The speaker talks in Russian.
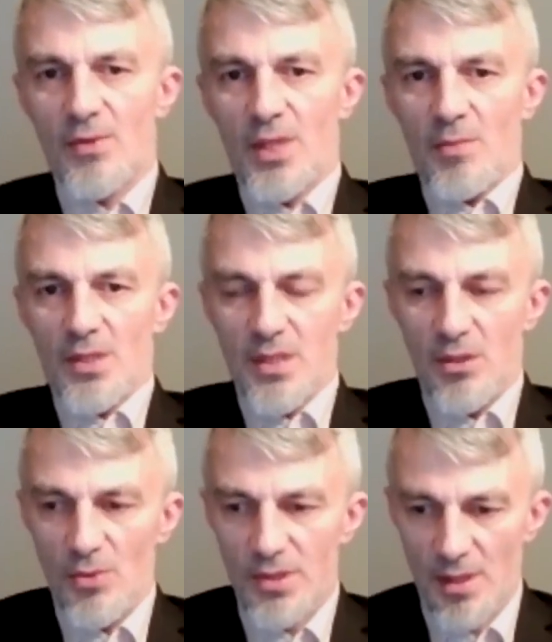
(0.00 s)
время
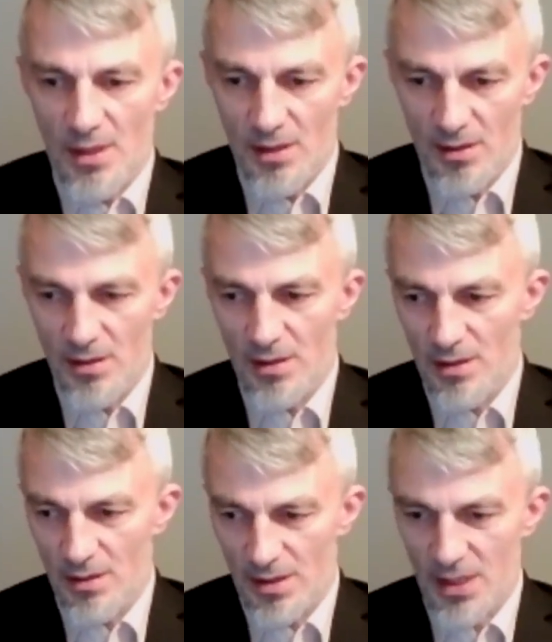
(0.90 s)
Союза, э,
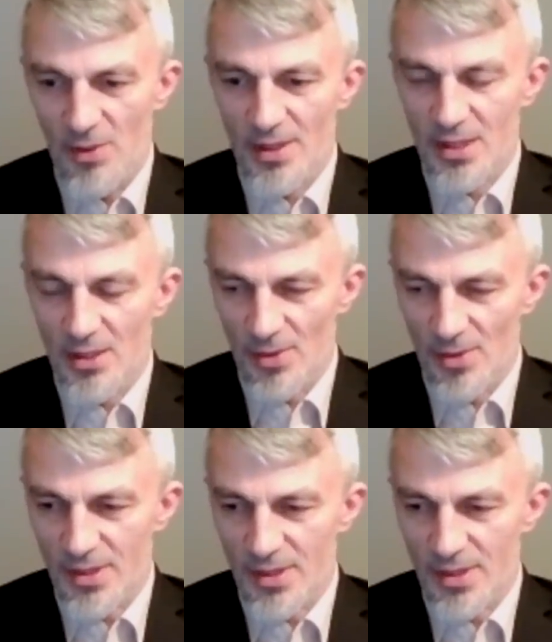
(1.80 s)
Советского